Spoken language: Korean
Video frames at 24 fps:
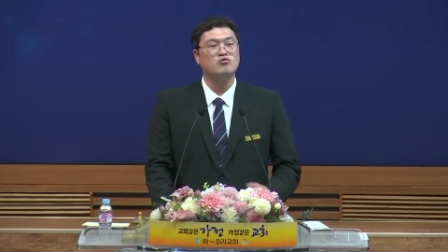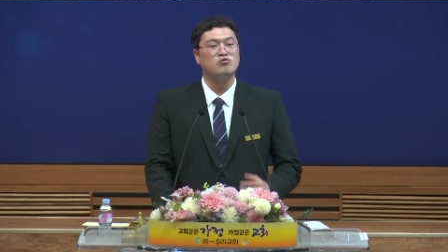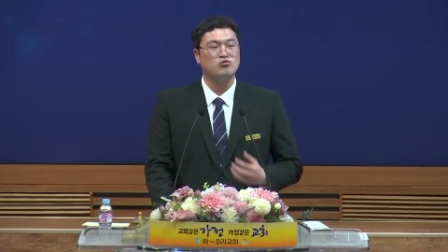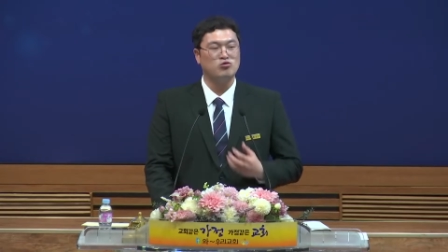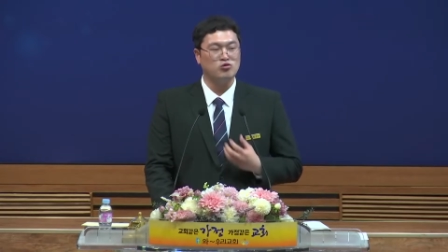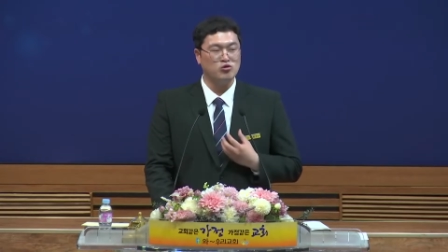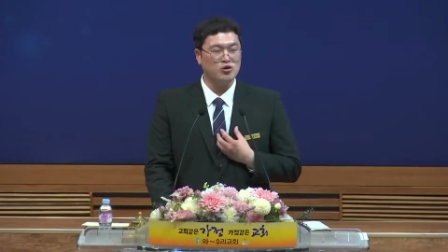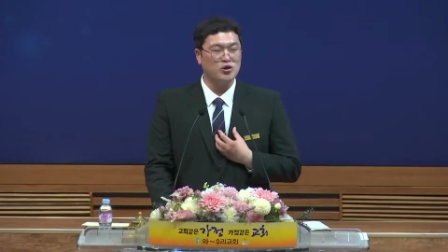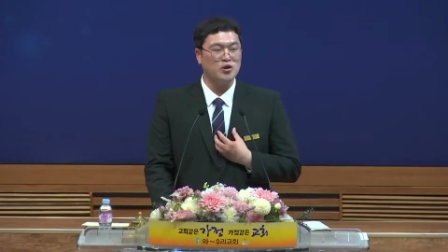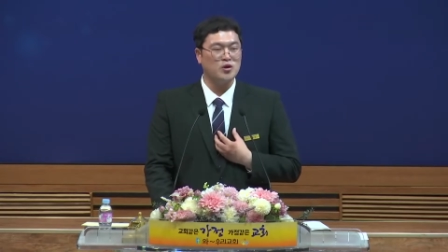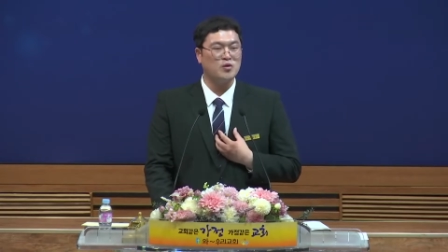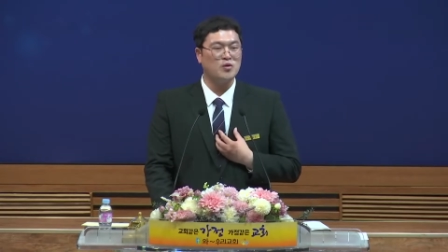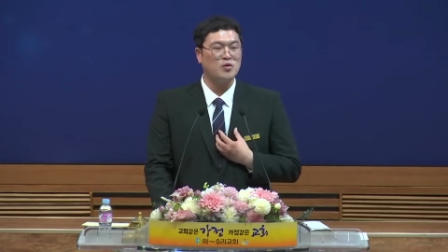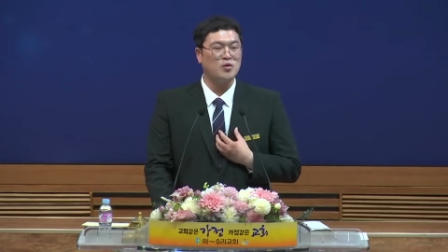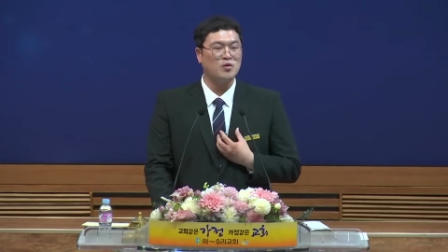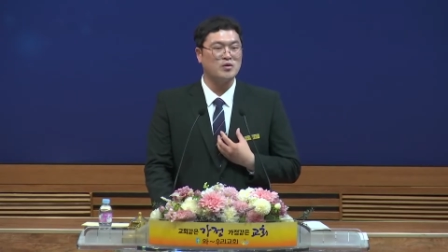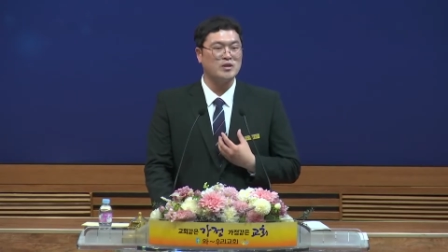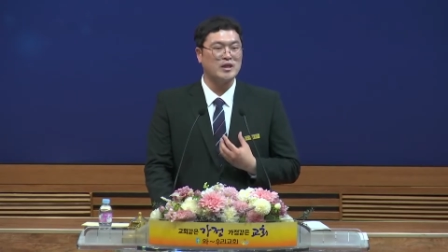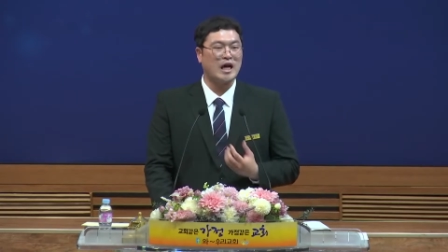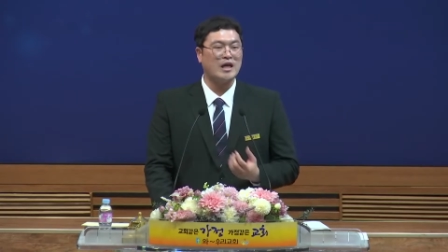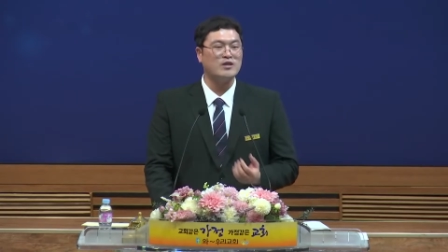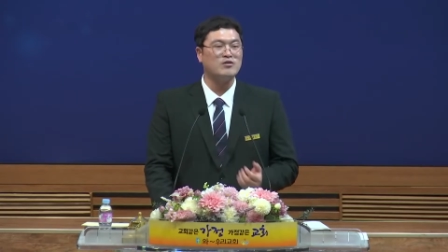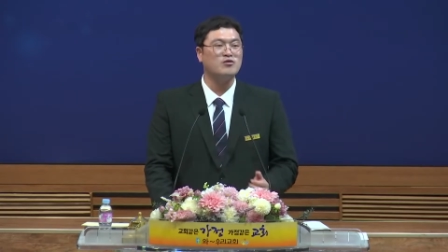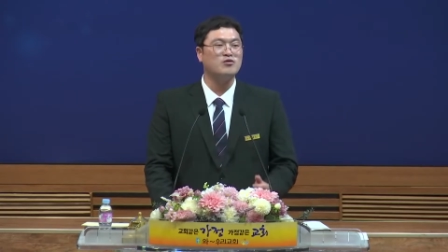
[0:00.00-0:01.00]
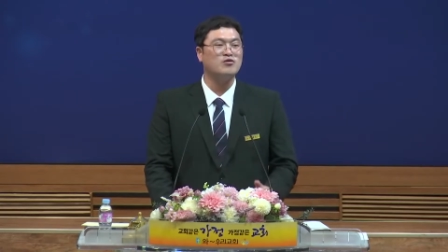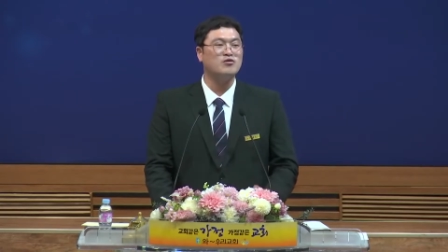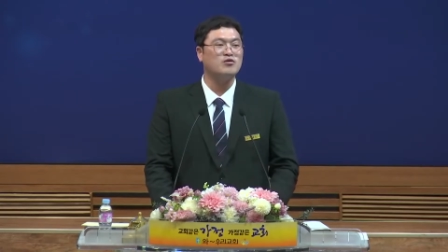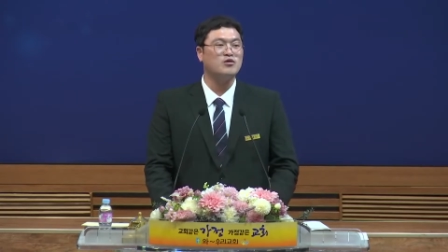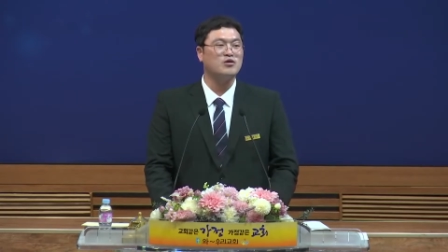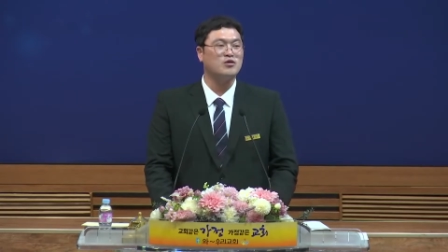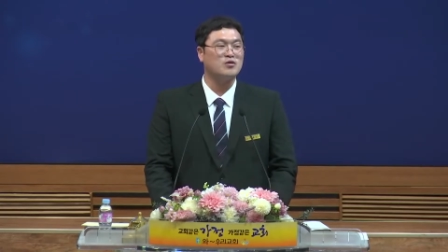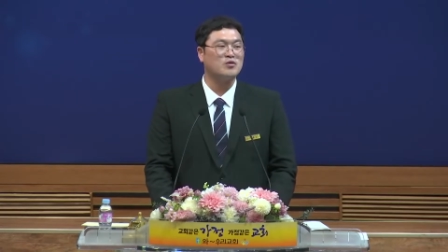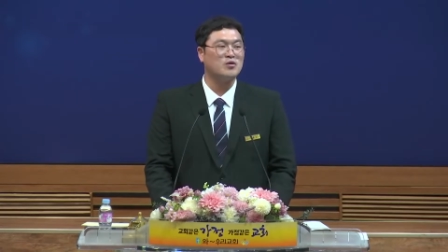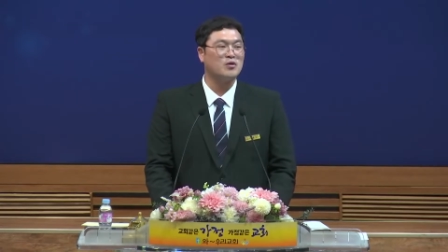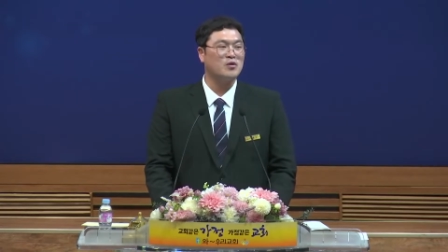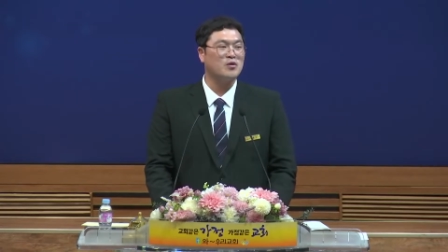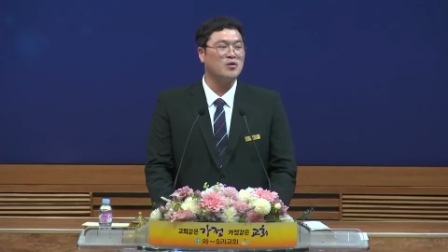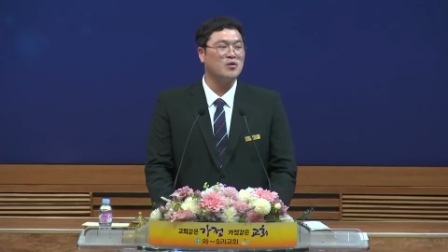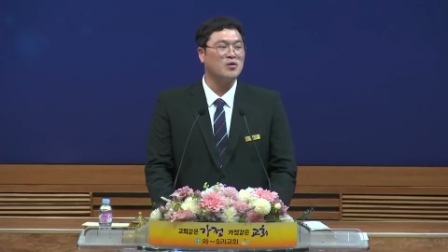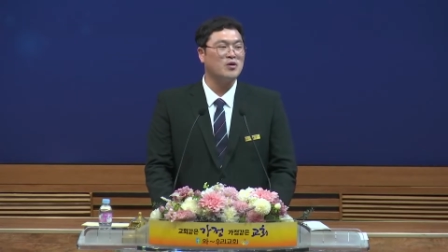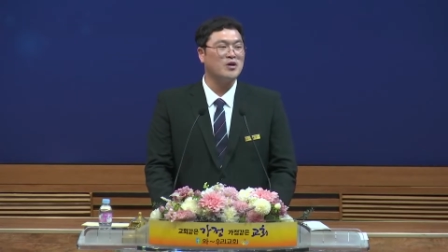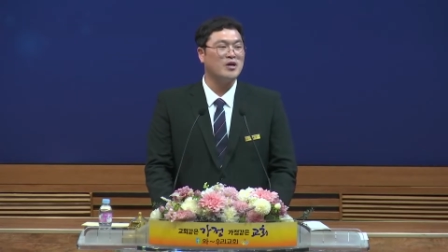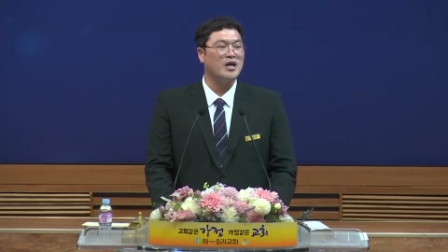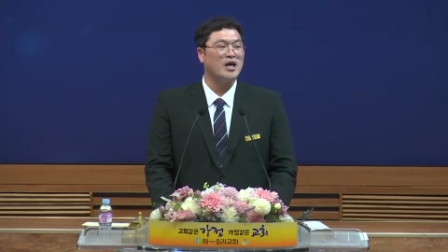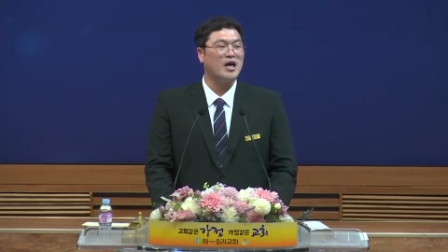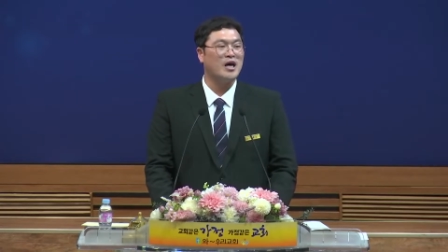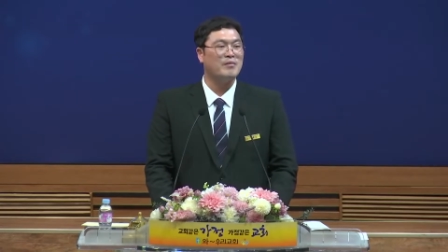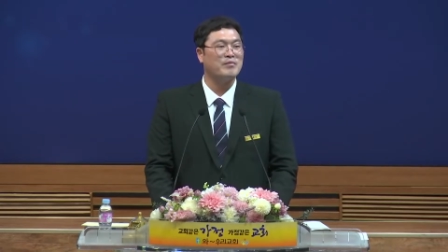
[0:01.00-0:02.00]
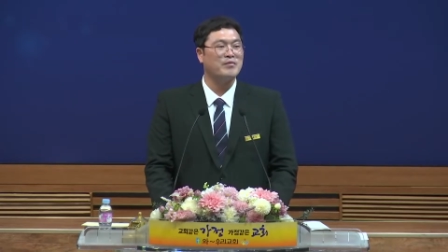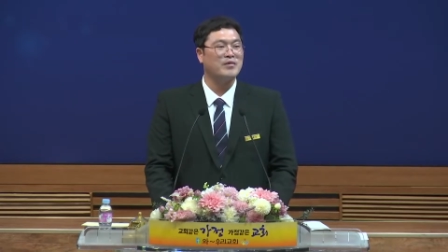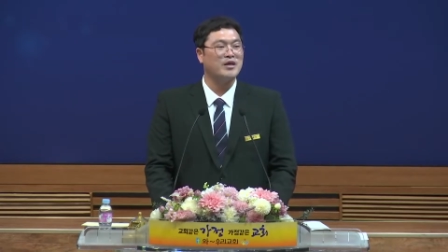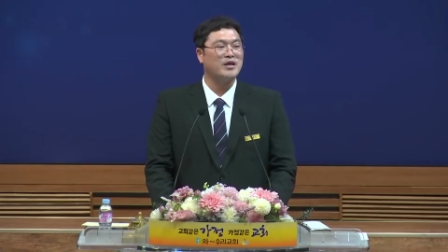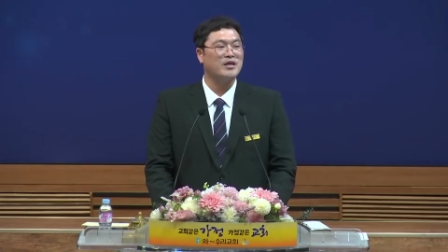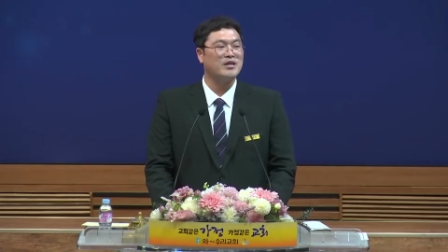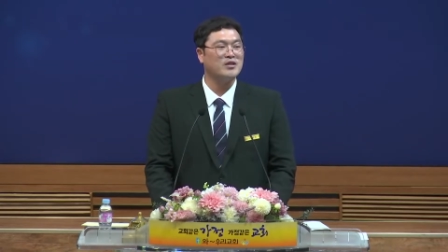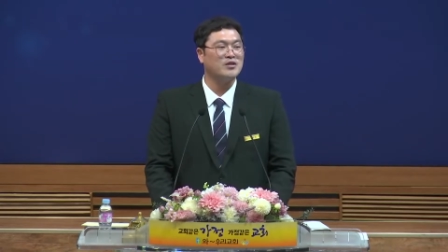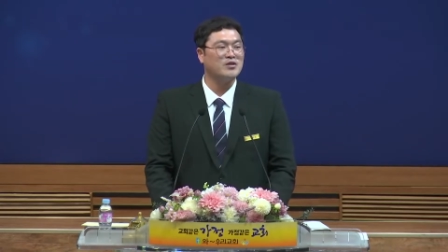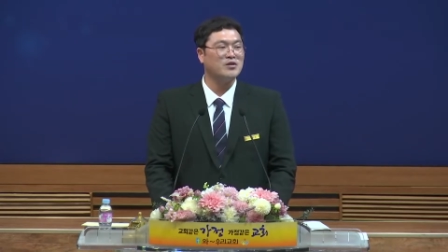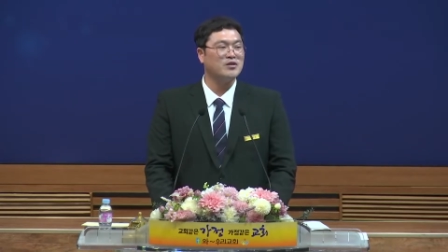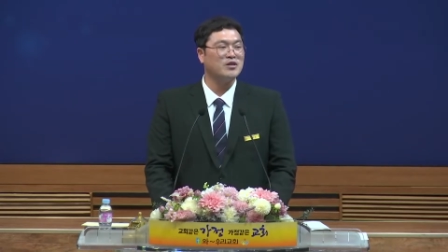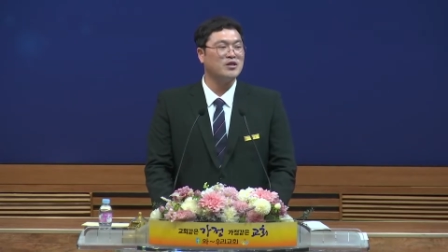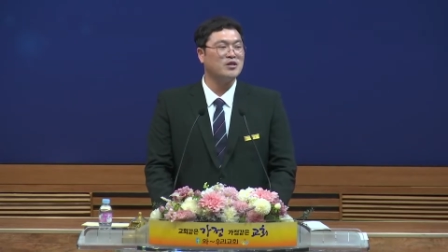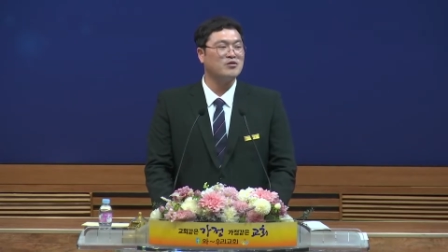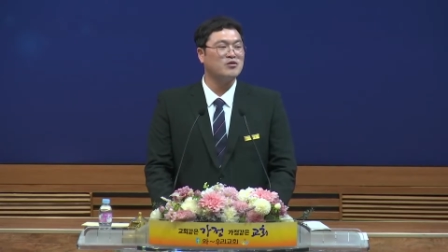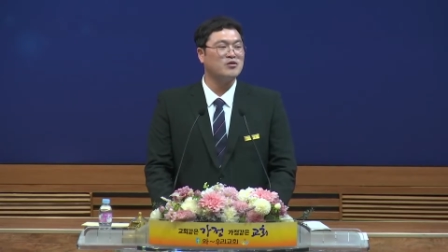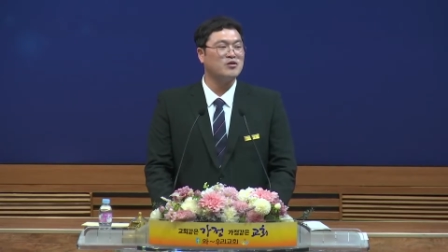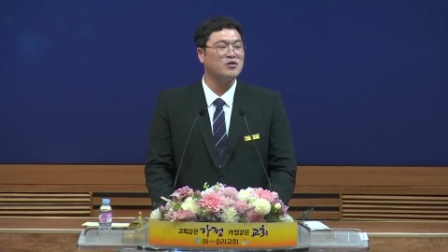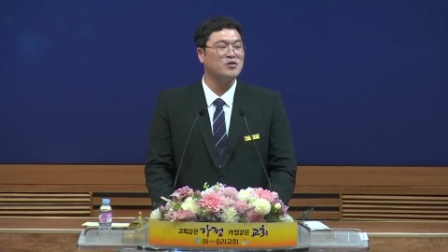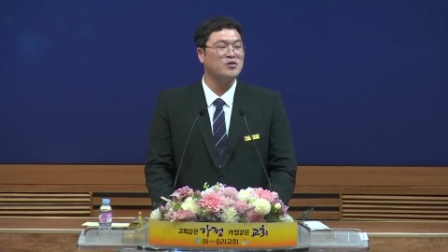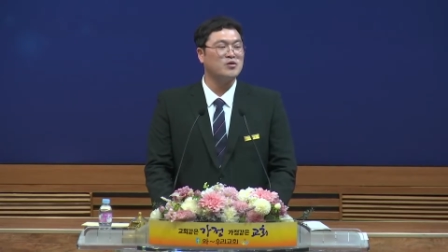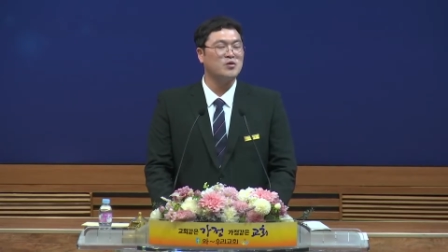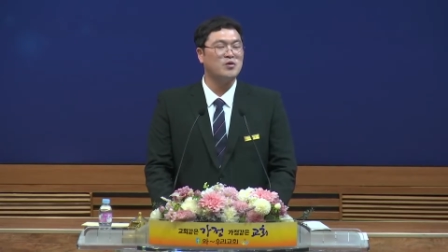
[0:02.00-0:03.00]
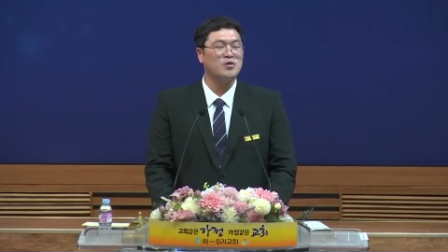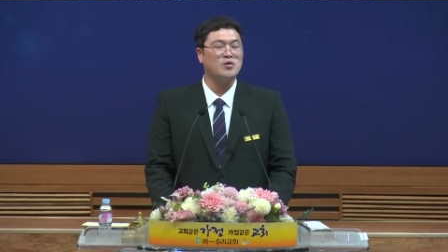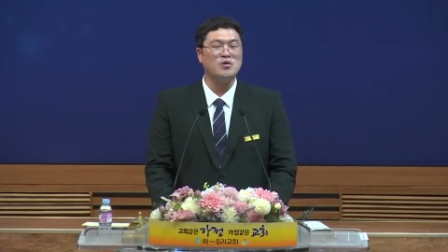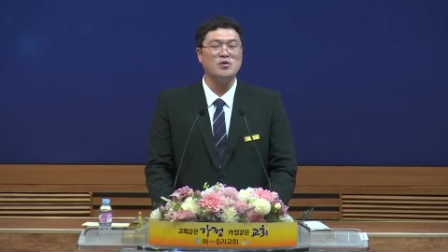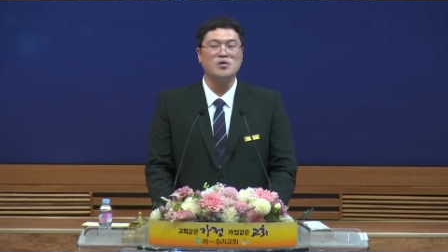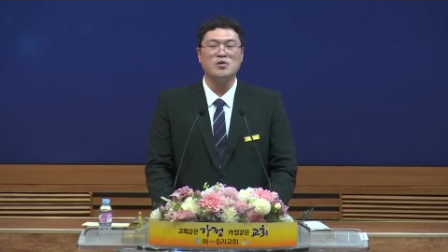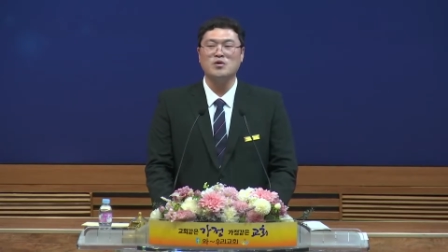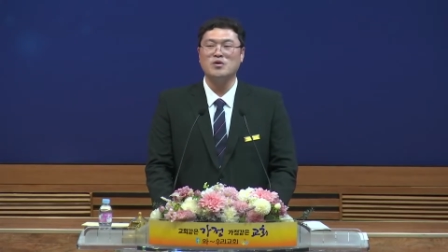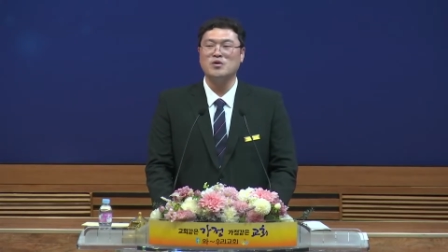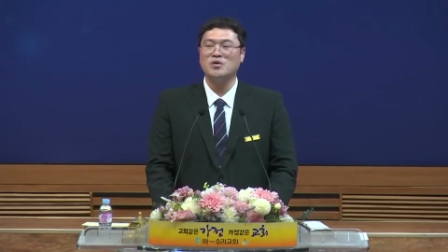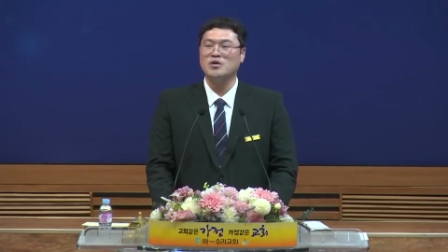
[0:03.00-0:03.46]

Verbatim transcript: 누리고 나눌 수 있도록 함께 응원해 주시고